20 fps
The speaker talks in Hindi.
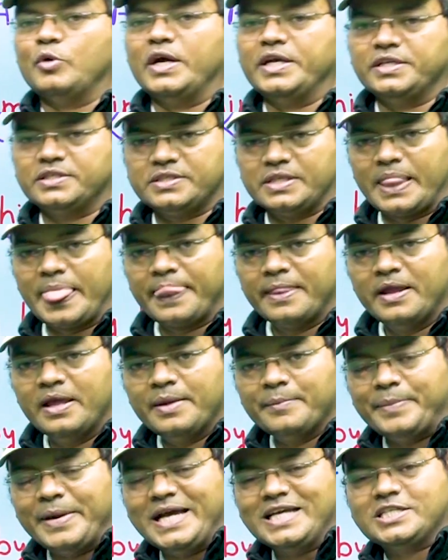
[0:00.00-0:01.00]
वॉइस
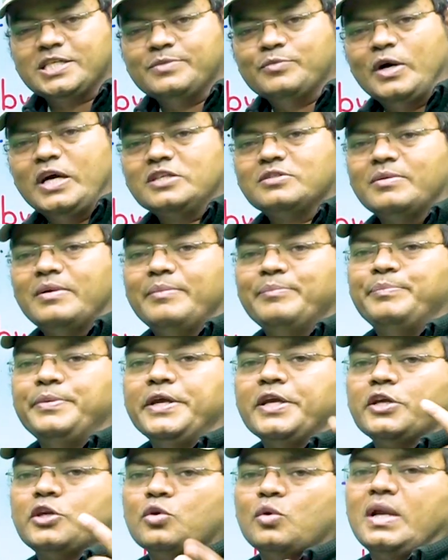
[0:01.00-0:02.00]
पैसिव वॉइस में हम
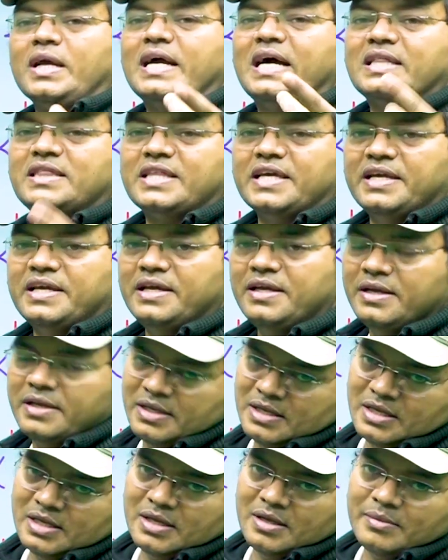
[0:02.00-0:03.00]
बींग क्यों लगाते हैं
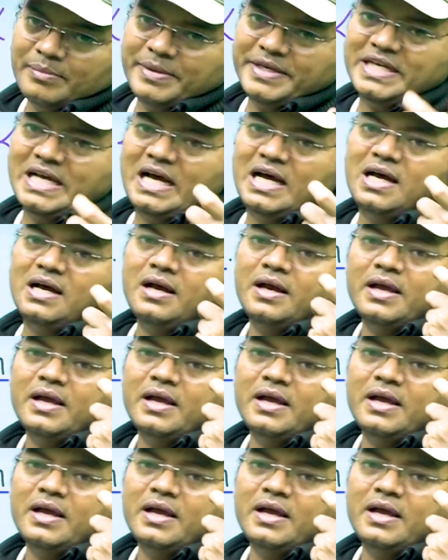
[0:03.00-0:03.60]
भैया